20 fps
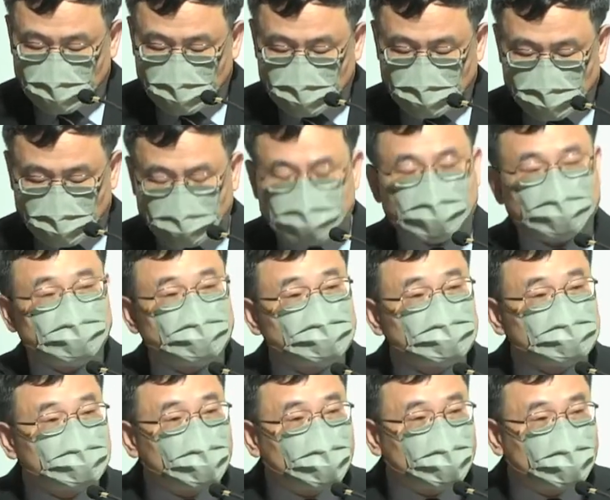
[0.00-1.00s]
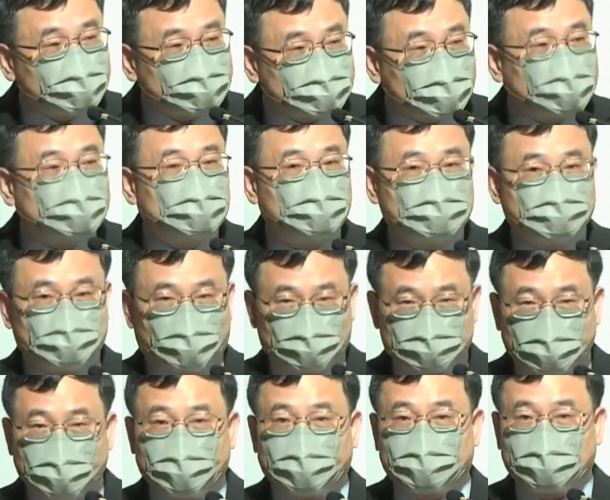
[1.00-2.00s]
而且是那一代的犹
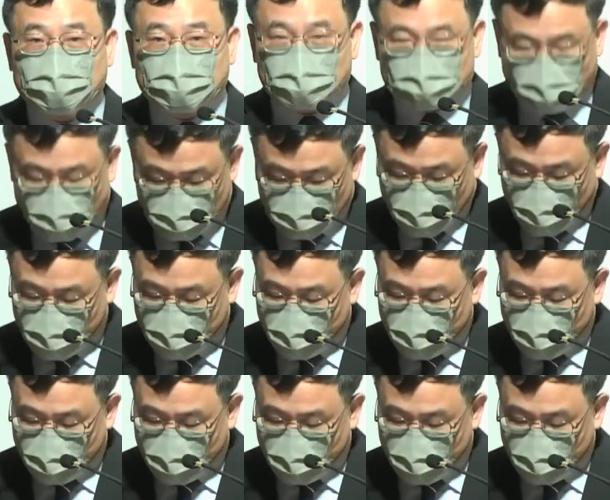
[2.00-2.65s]
太人看得到的。